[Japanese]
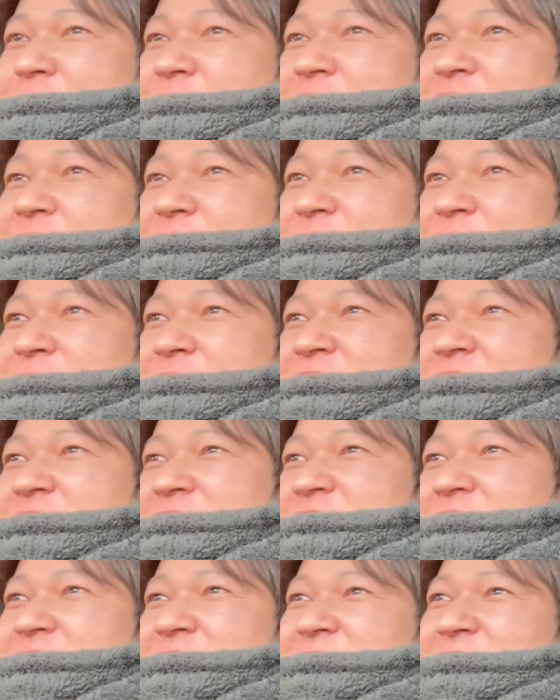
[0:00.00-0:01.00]
いや、そ
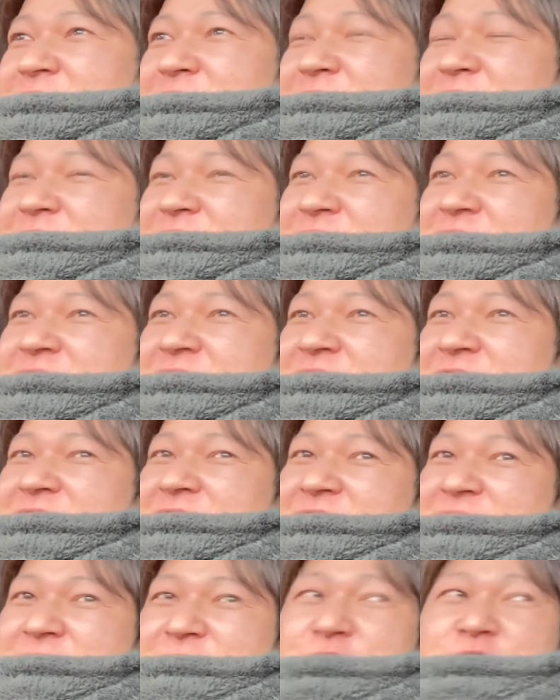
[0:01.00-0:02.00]
れ、絶対
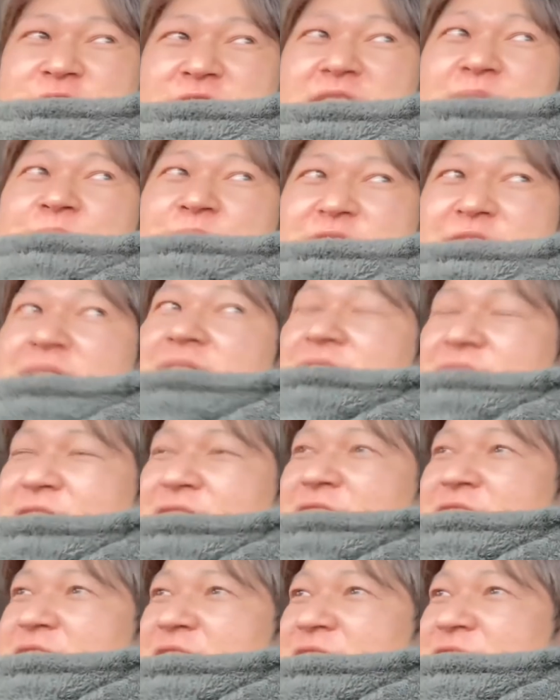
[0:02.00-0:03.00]
気づくやん、みたい
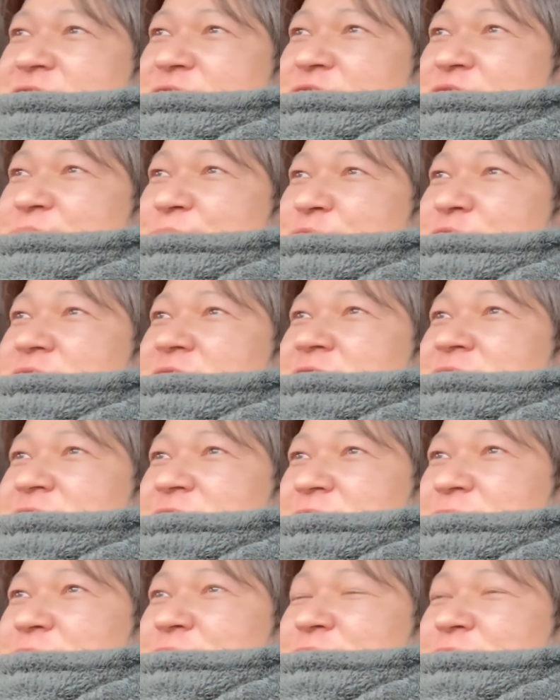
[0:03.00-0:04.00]
な感じの荷物なんです
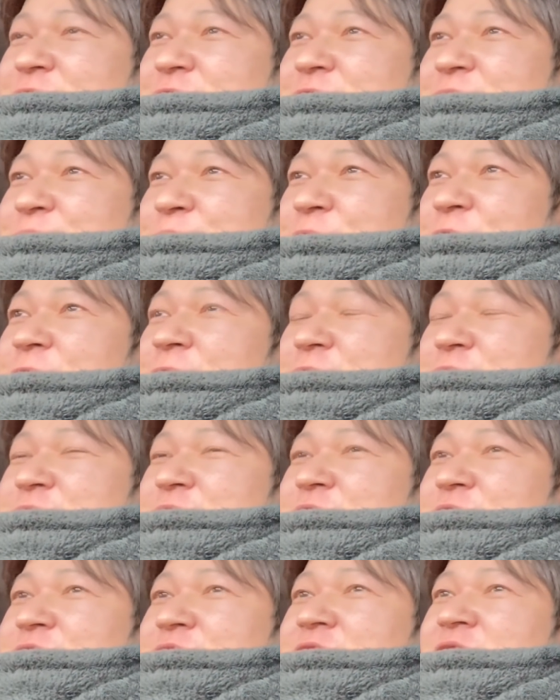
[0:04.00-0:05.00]
けど、それでも、
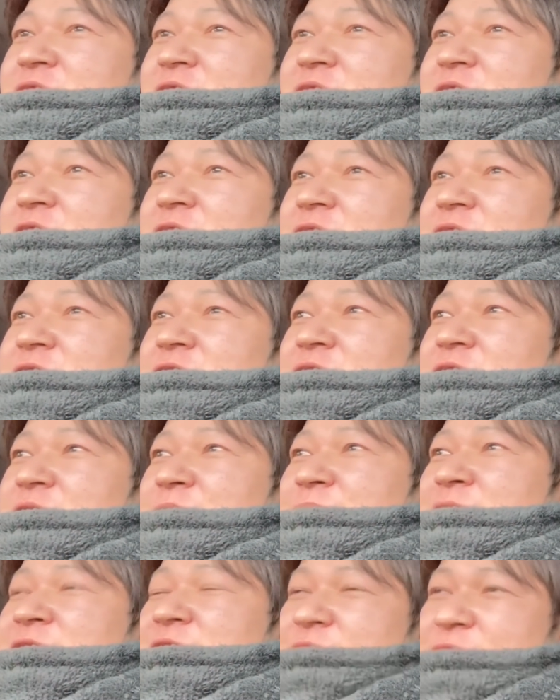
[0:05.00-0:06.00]
なんか、い
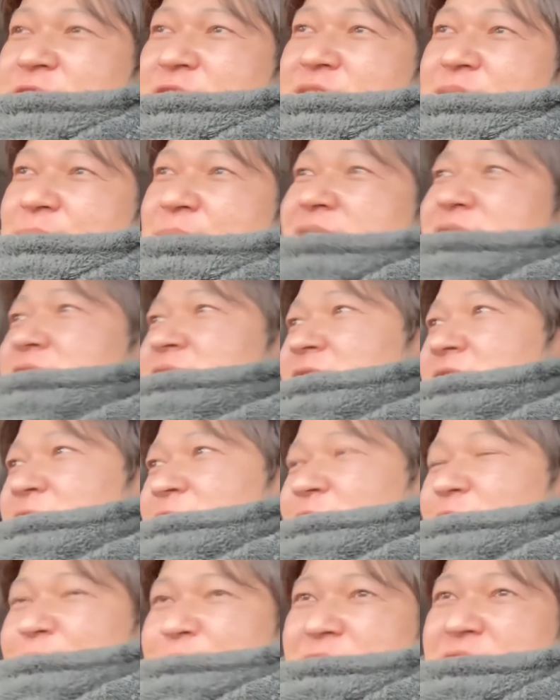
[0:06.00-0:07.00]
や、気づいてましたけ
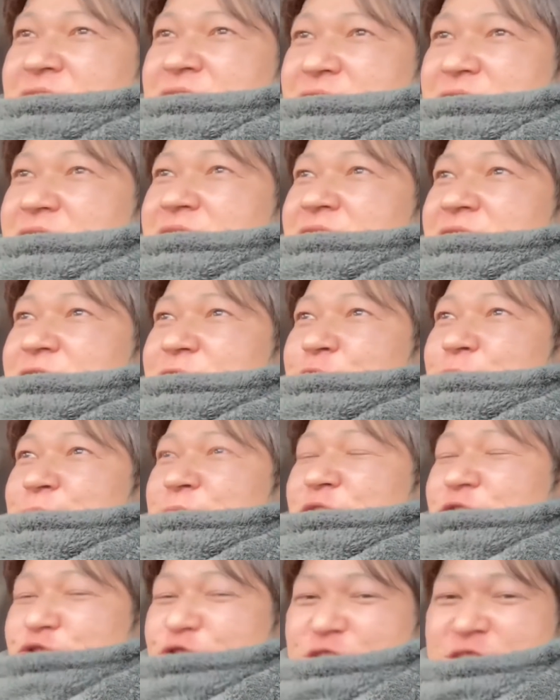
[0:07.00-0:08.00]
ど、みたいな、
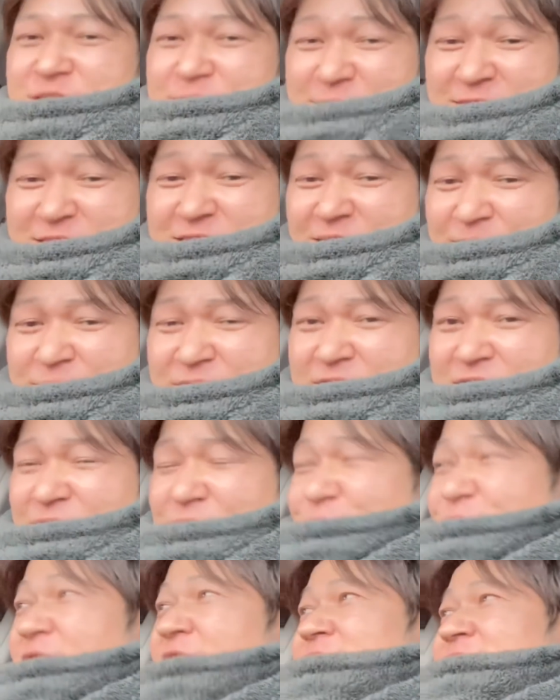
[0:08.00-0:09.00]
見落としてました、みたい
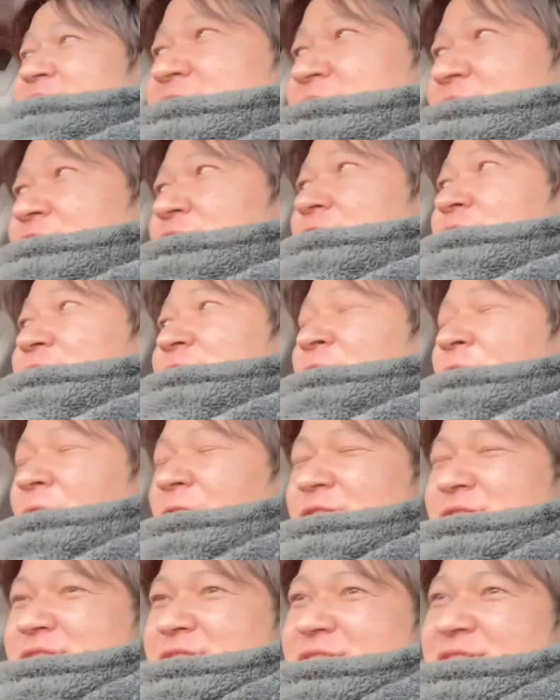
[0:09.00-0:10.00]
に言われるけど、こ
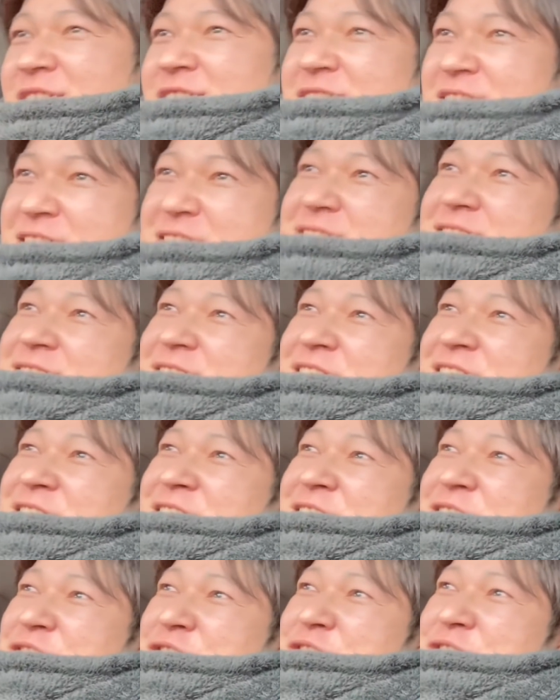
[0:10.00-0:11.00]
んなね、
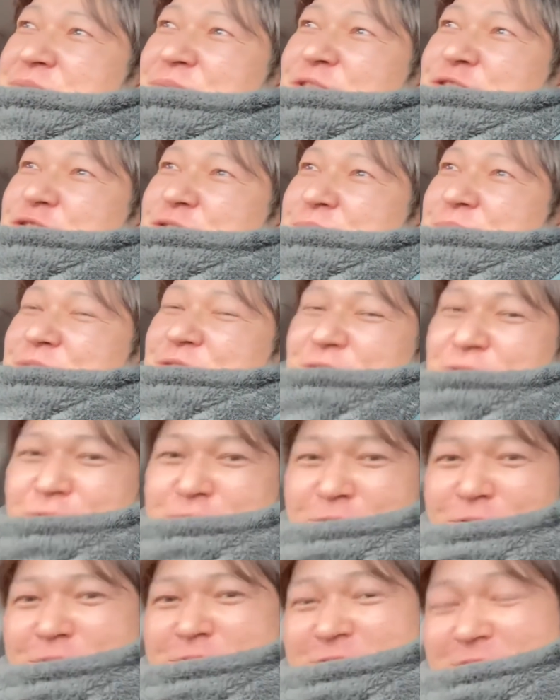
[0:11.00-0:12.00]
荷物見
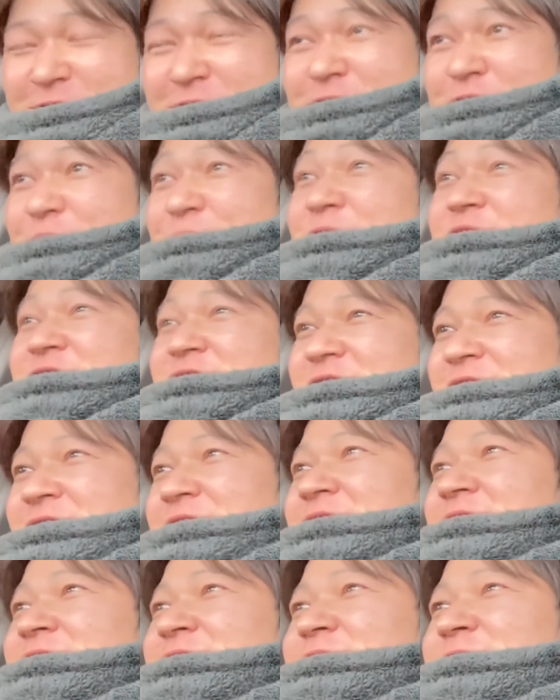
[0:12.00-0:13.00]
落とすって思っ
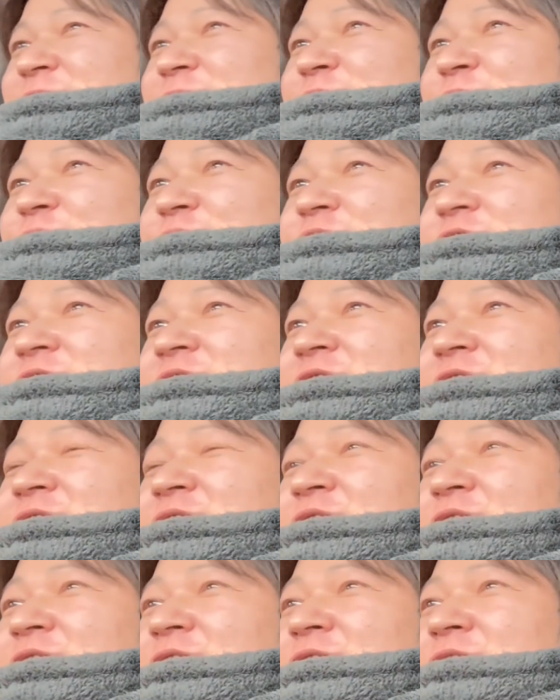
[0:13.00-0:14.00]
て、ほんでなん
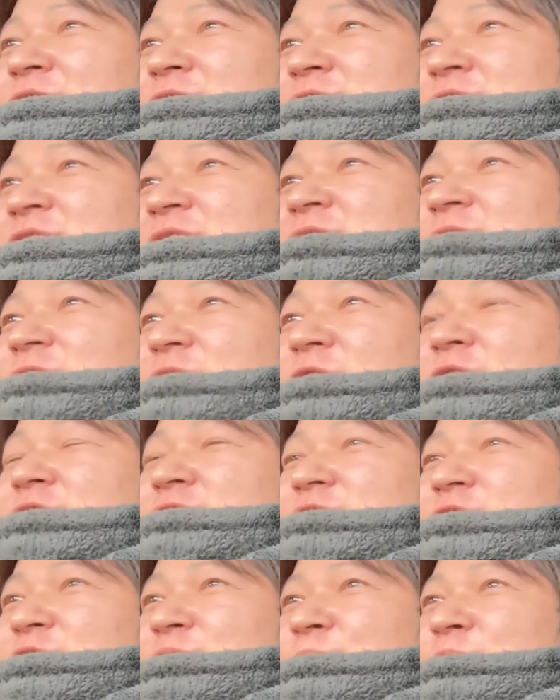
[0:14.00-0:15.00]
か、最後、
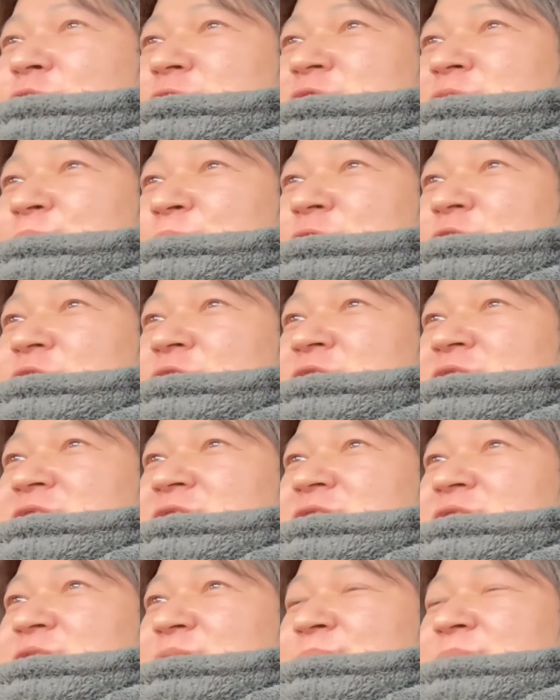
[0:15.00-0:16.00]
持ち戻
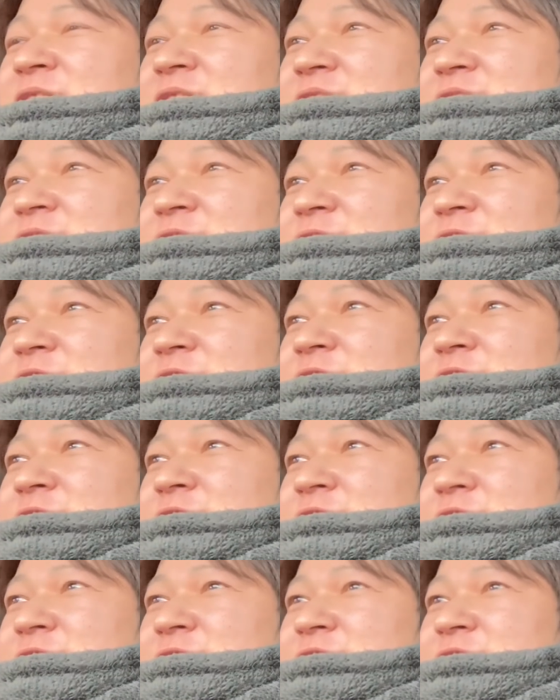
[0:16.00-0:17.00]
り、まあ、し
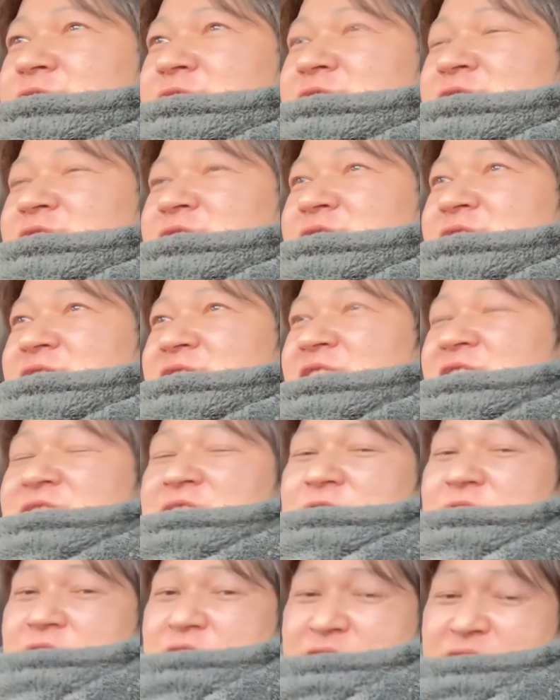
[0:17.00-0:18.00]
ちゃっ
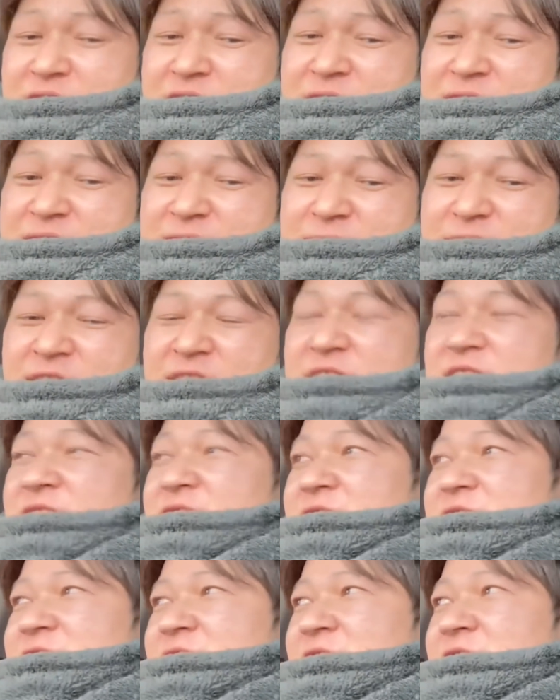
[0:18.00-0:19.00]
た時に気づかない
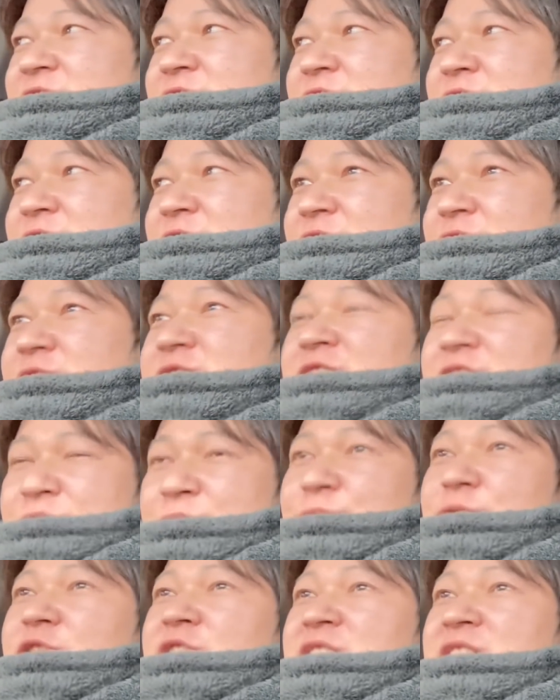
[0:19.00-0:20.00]
んですかって言ったんで
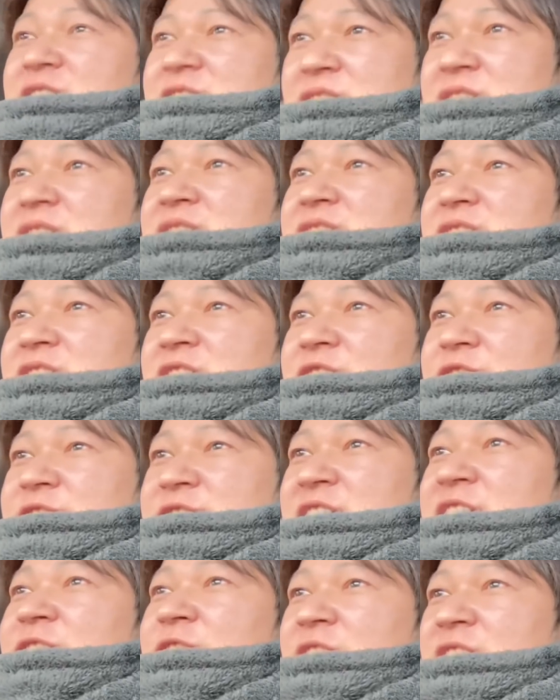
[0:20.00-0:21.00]
す。もう一回ね。
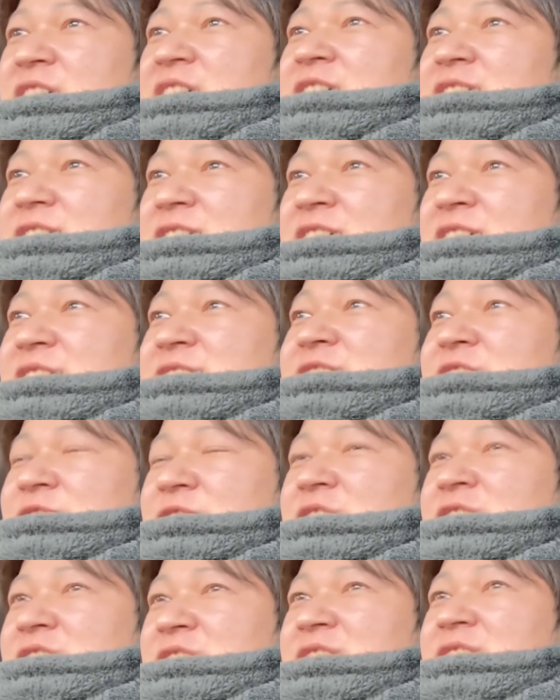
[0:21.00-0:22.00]
最後帰った
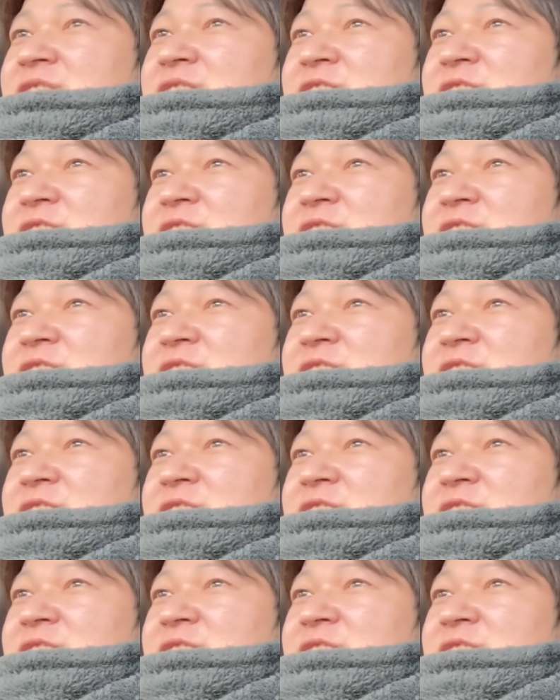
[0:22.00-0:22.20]
時に、